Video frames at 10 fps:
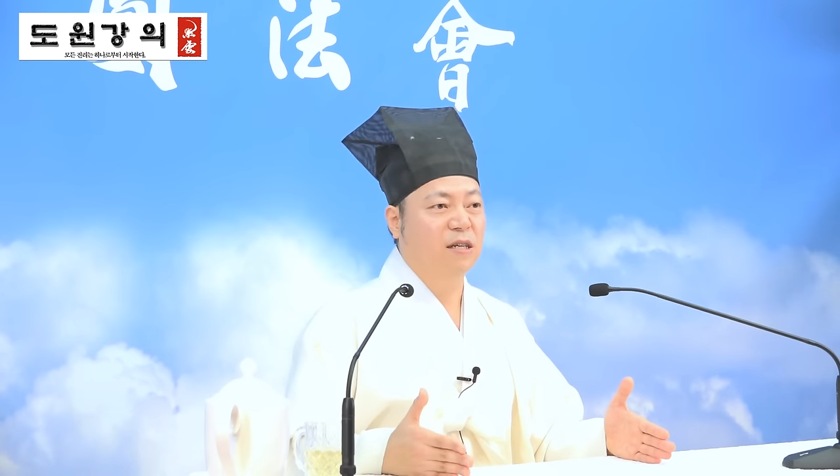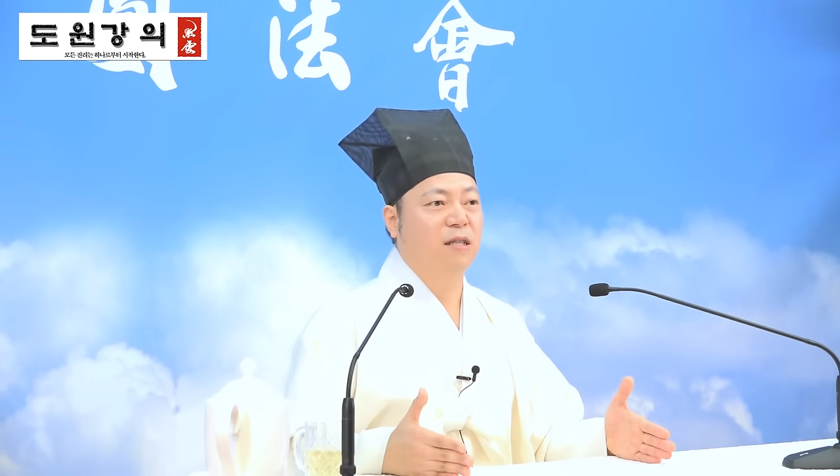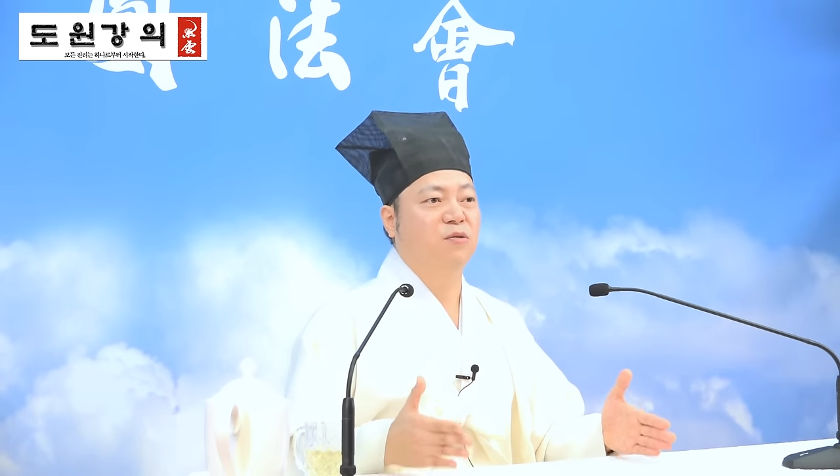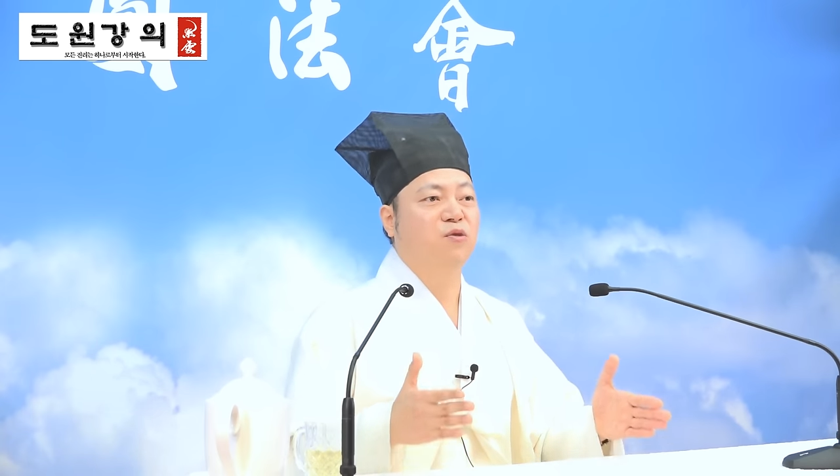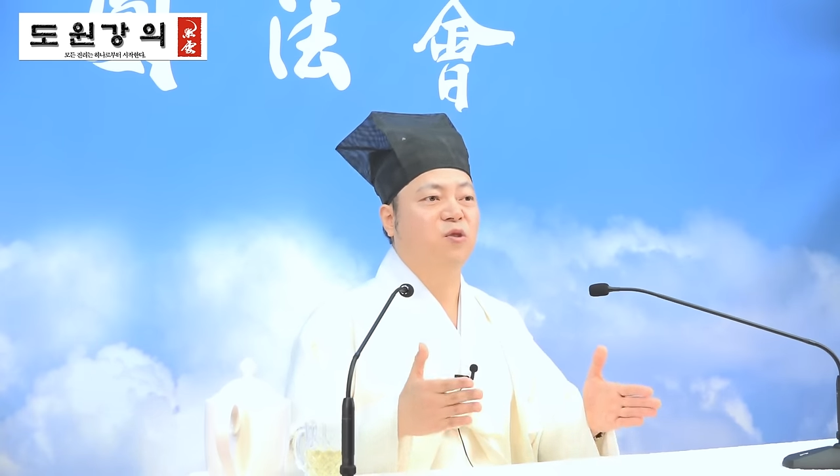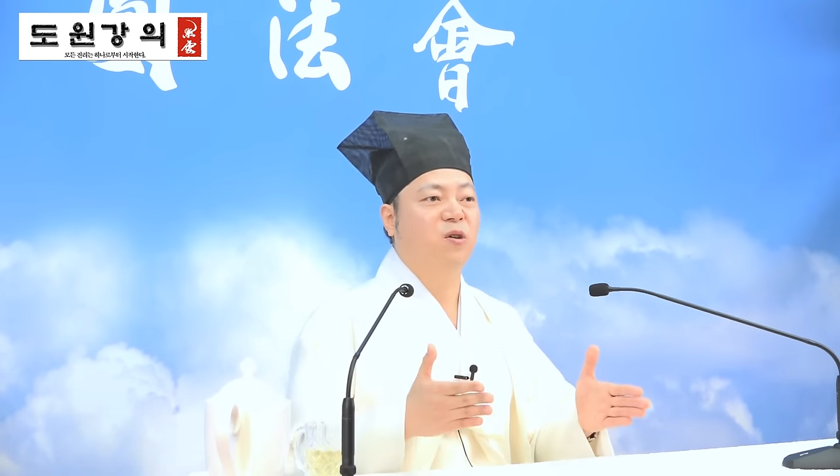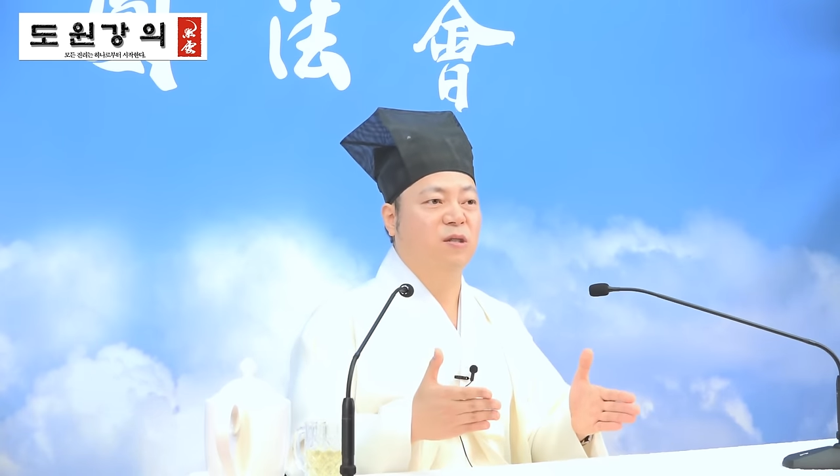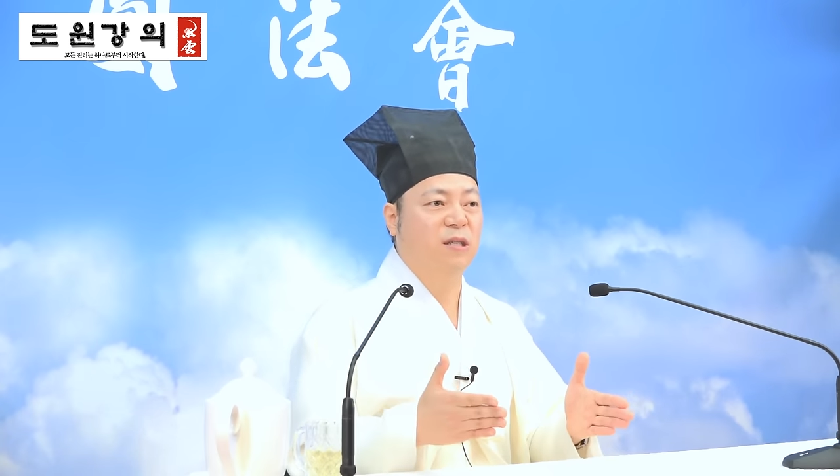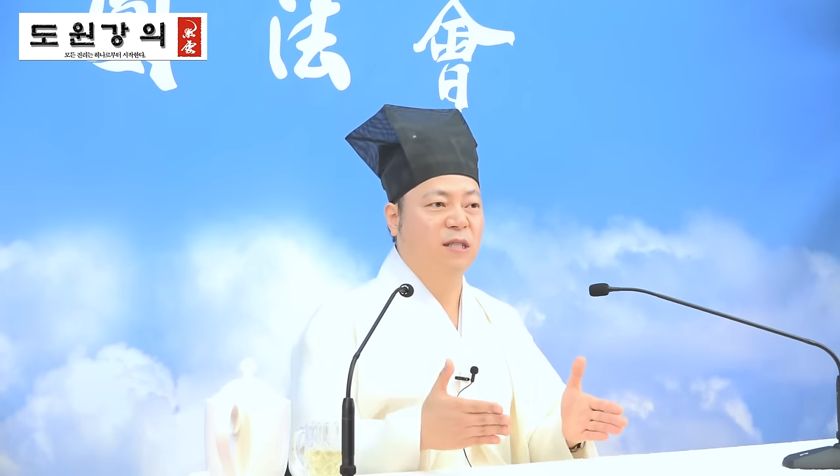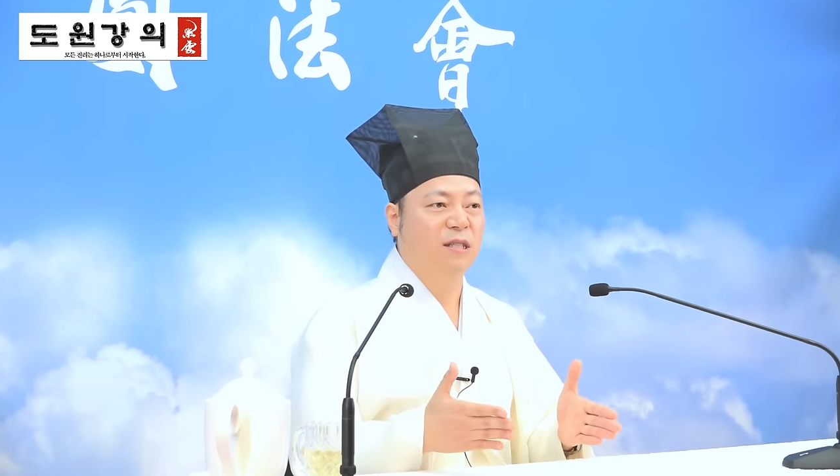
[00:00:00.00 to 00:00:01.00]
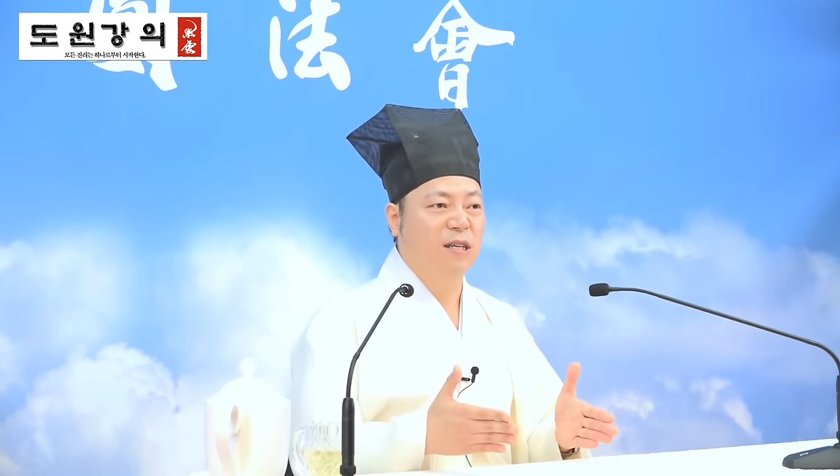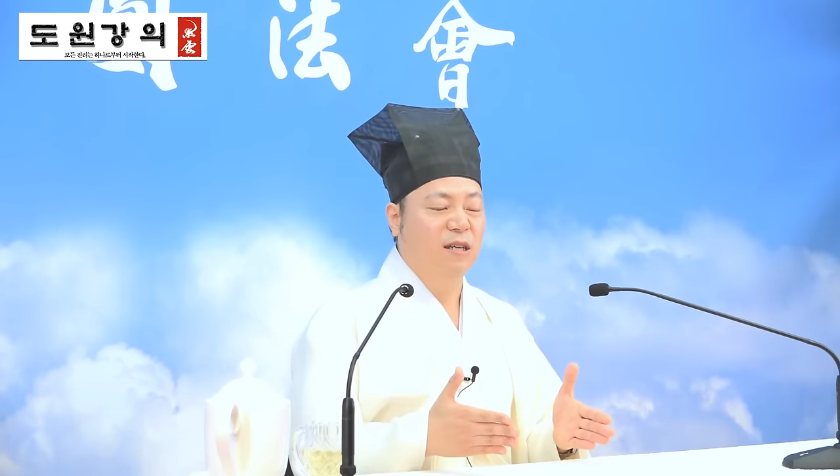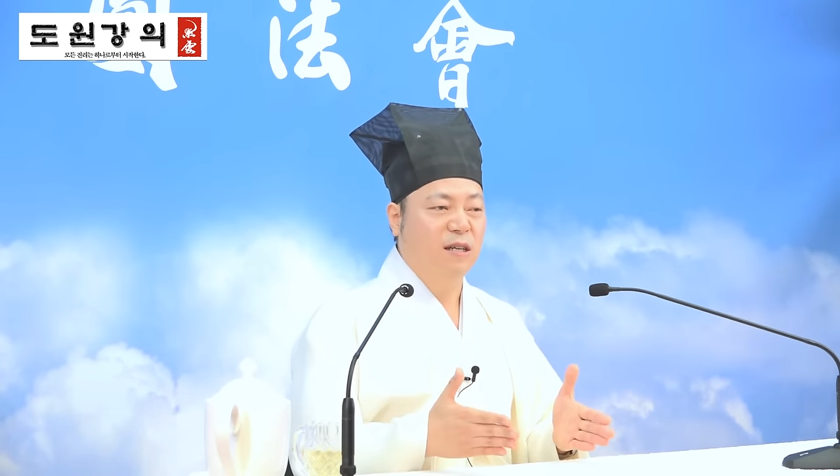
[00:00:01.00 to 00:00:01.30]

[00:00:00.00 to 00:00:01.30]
근데 우선은